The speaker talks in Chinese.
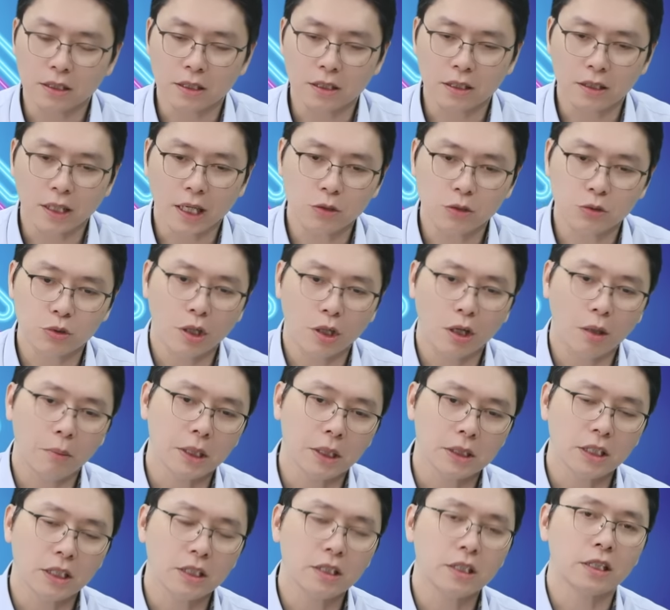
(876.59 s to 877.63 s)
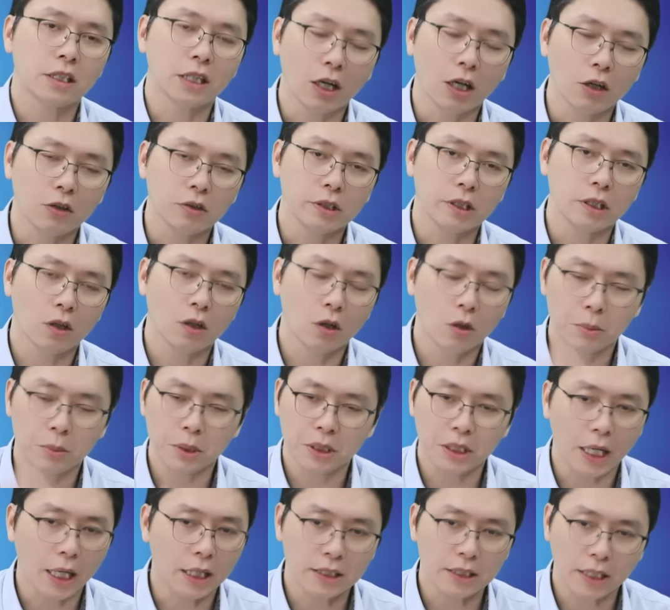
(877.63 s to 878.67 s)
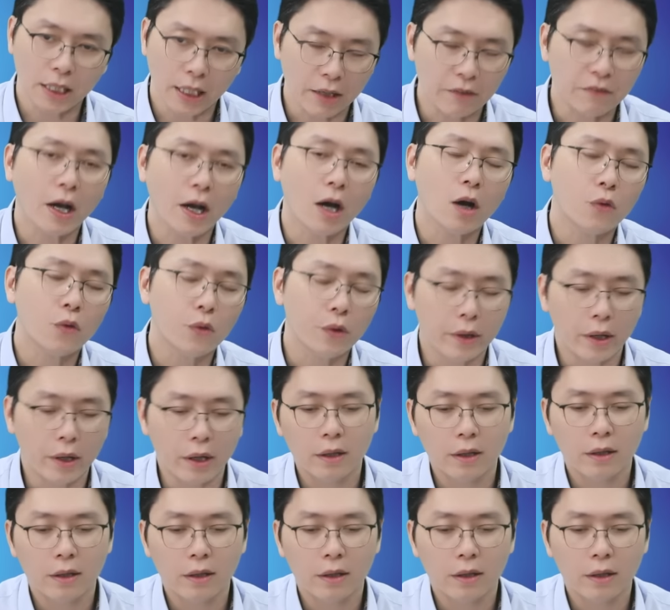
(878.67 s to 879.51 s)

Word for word: 个台股天花板先顶高一点，后面大家再来发挥啊，